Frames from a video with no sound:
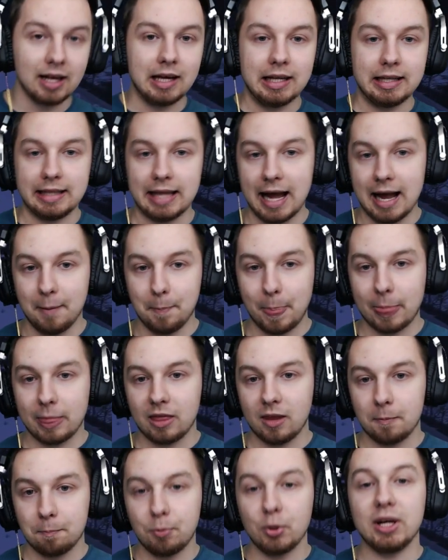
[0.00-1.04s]
na
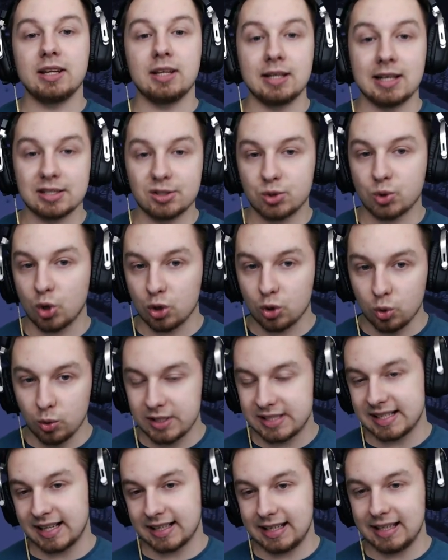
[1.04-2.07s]
po 11 konkursach.